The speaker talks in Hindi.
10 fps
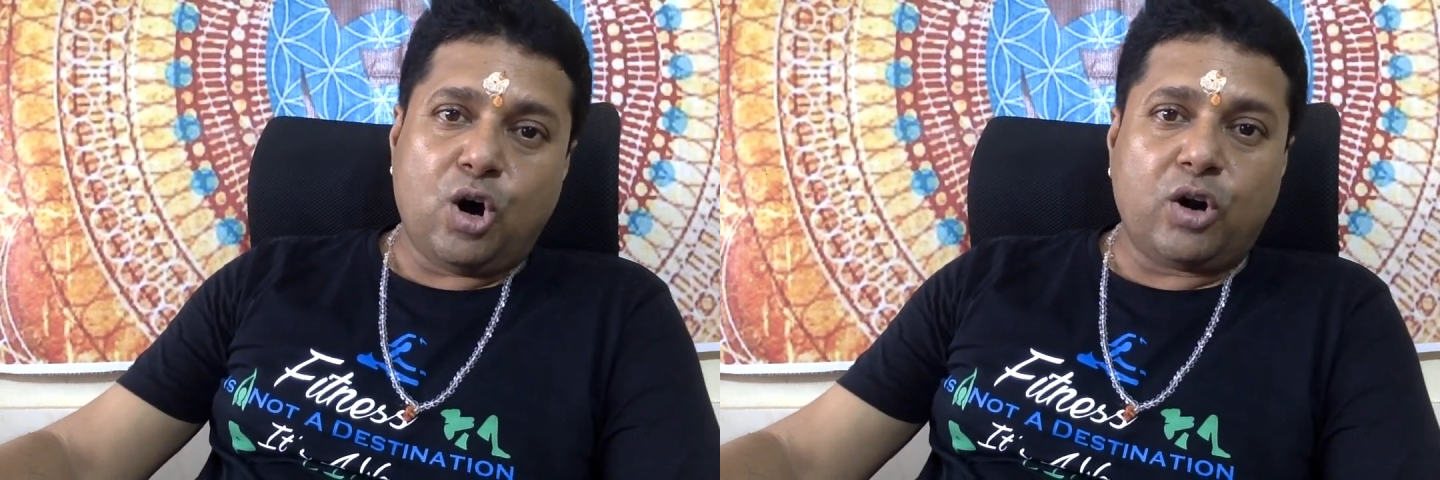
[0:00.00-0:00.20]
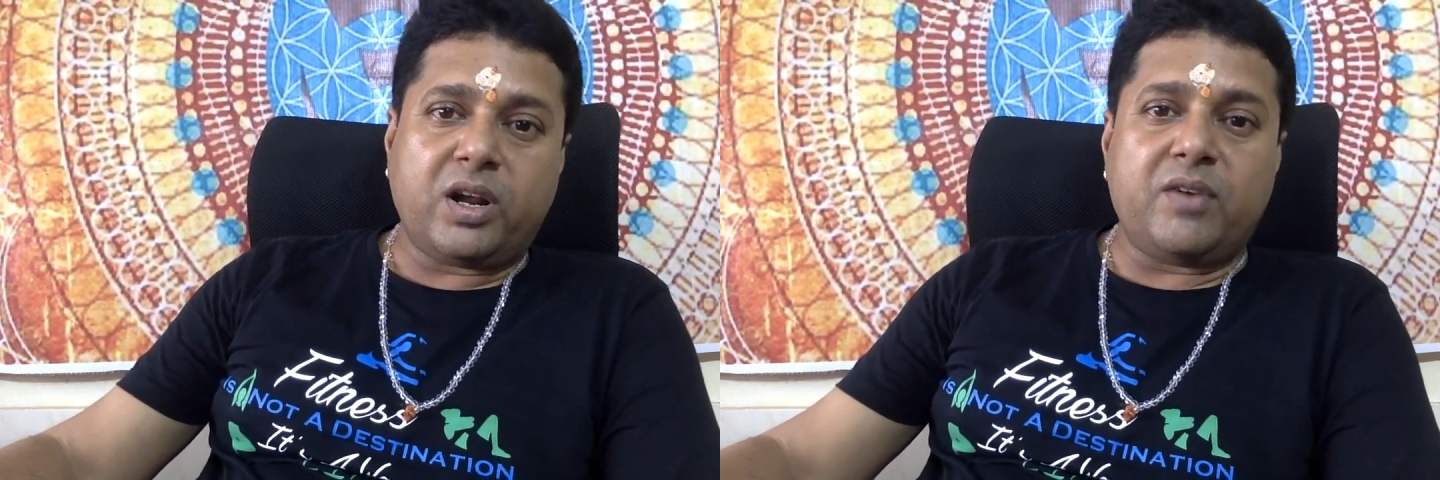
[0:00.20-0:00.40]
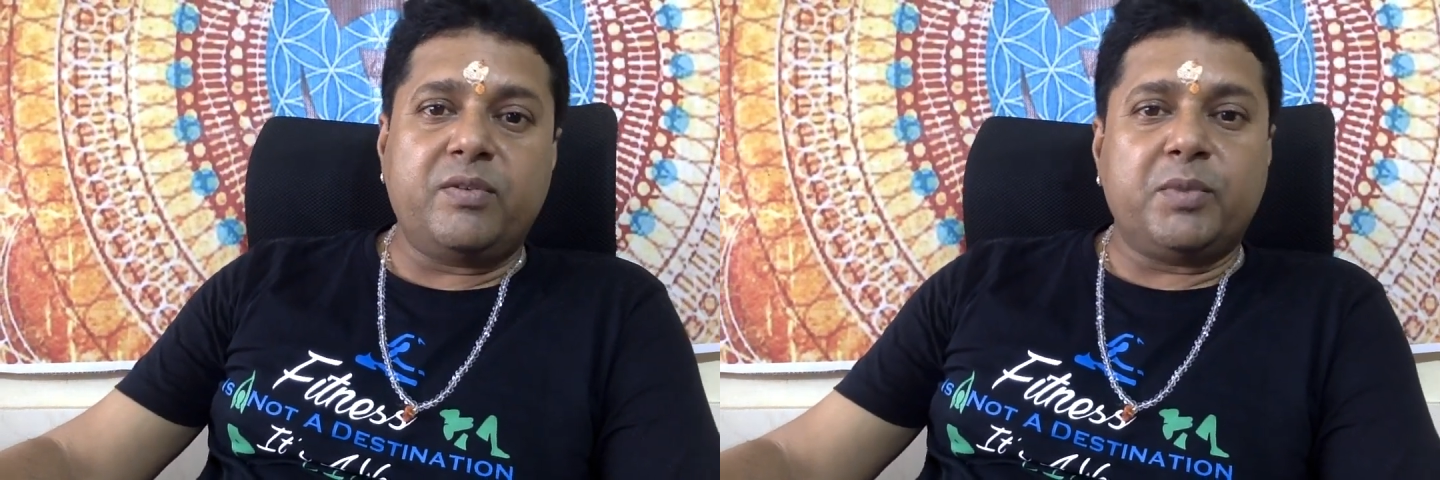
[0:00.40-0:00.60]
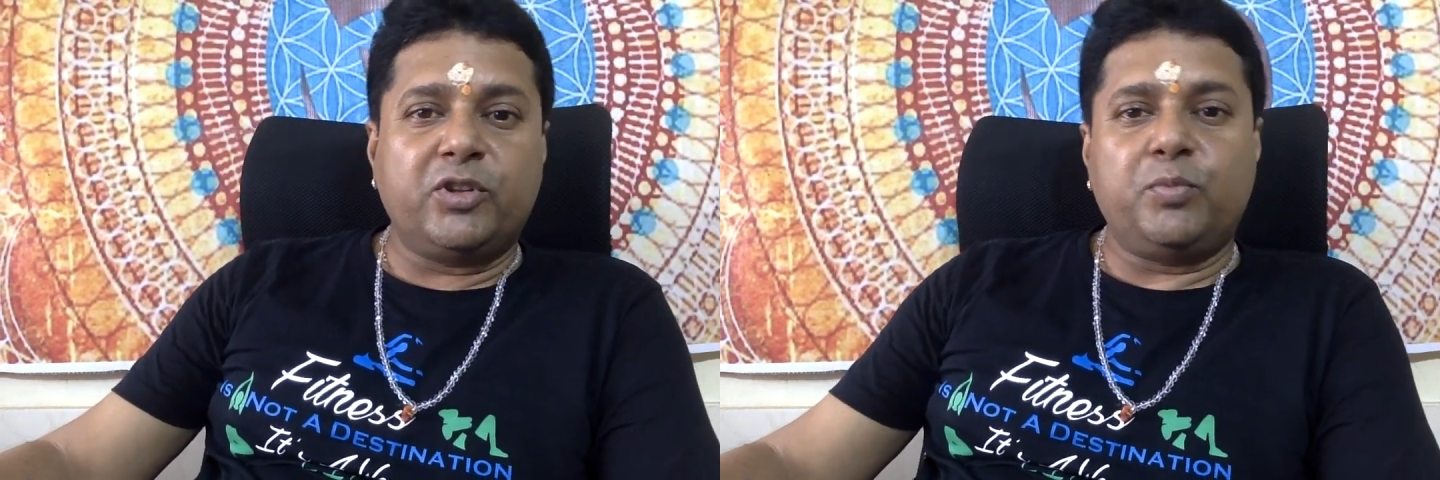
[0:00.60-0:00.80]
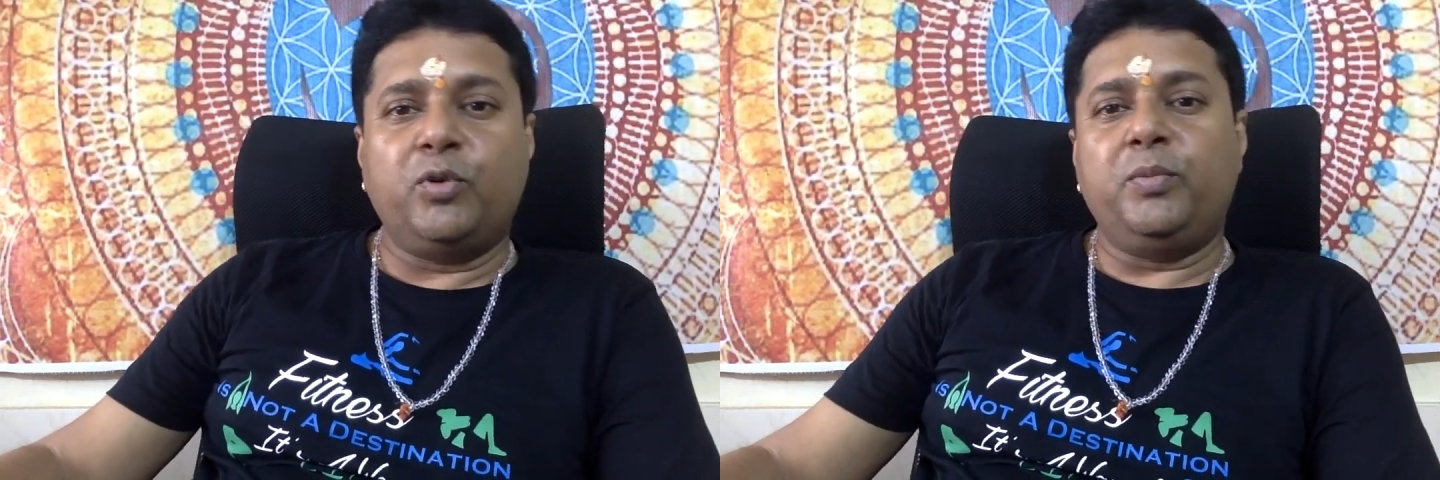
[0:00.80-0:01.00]
और काफ़ी
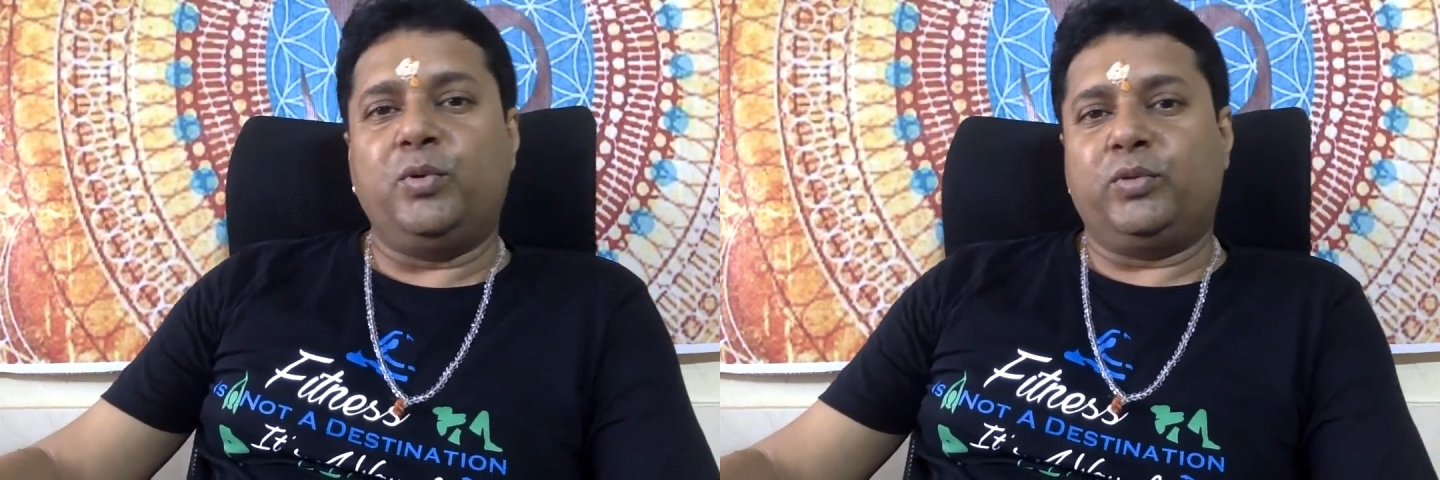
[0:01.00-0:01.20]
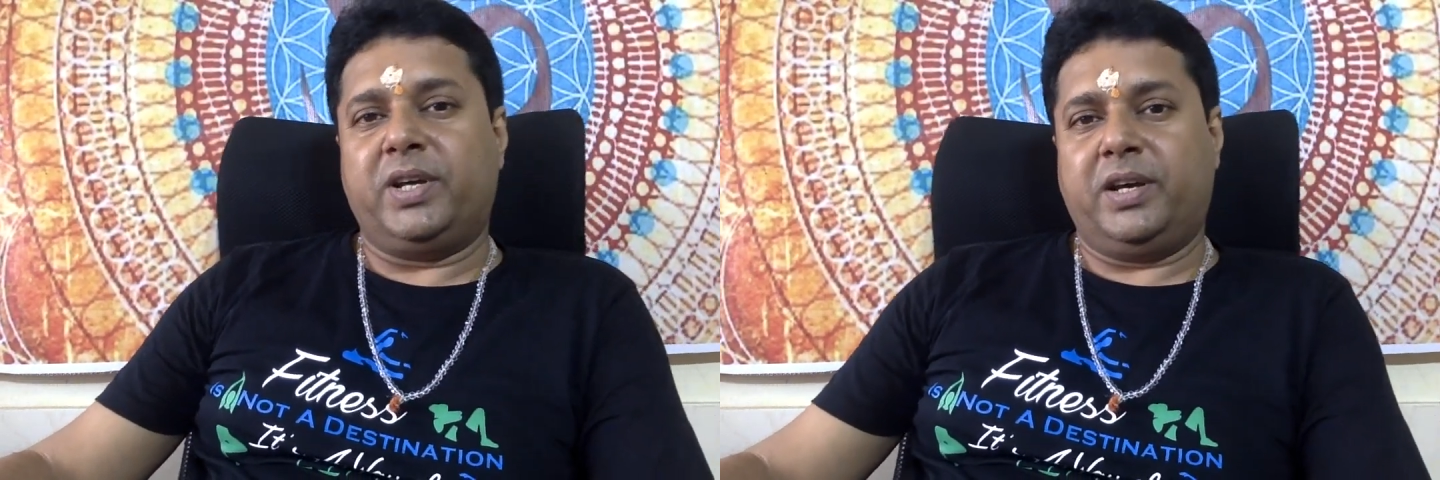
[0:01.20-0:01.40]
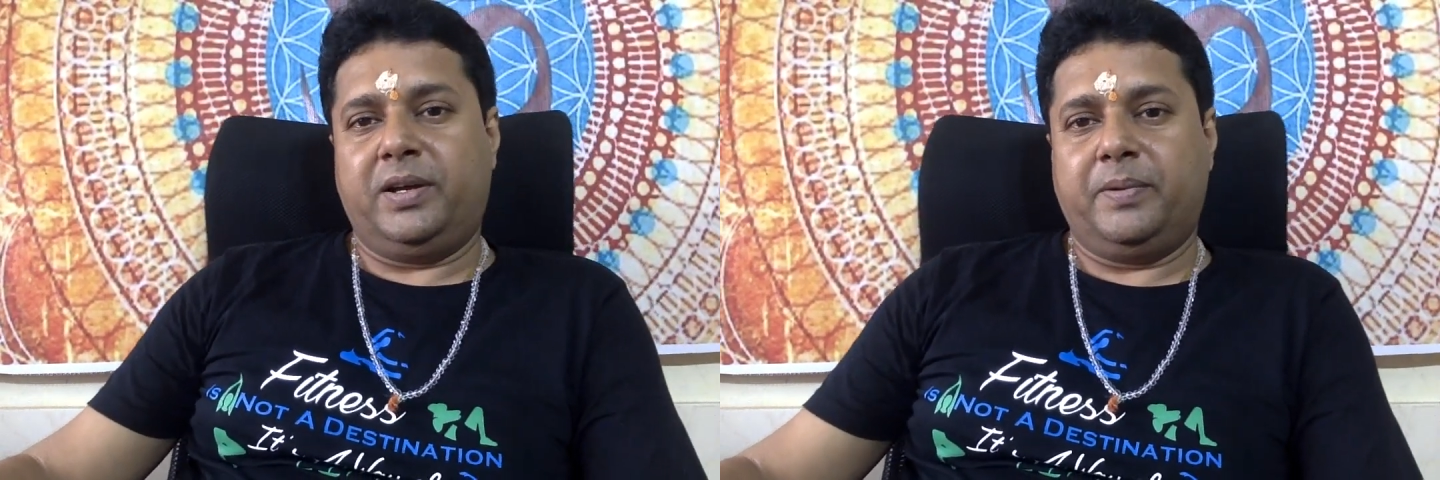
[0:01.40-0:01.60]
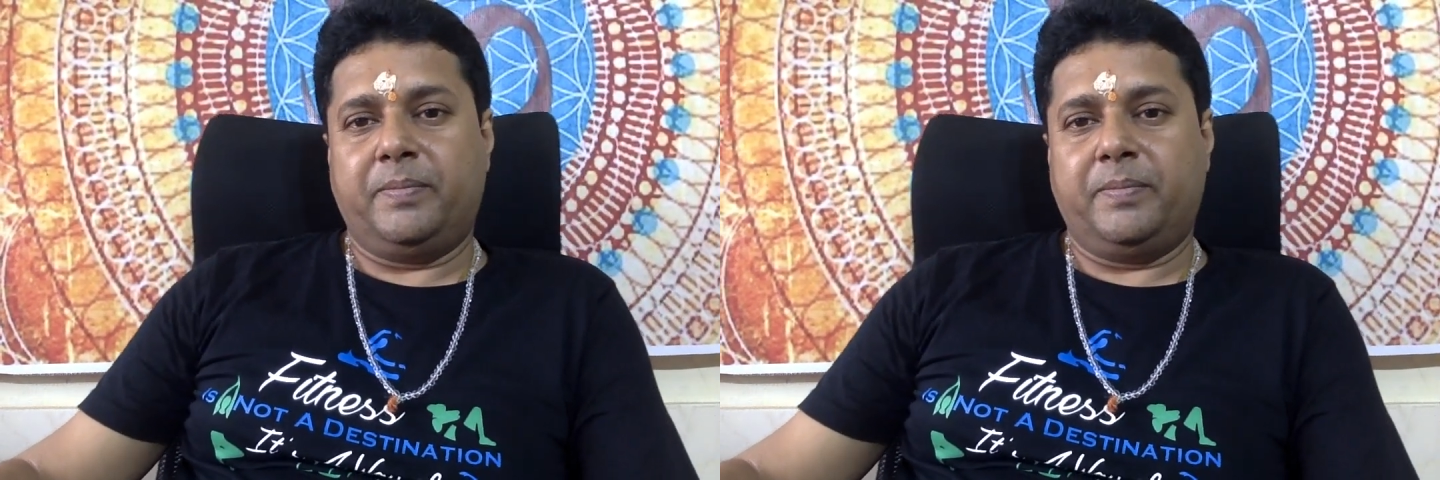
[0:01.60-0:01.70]
महत्वपूर्ण भी होता है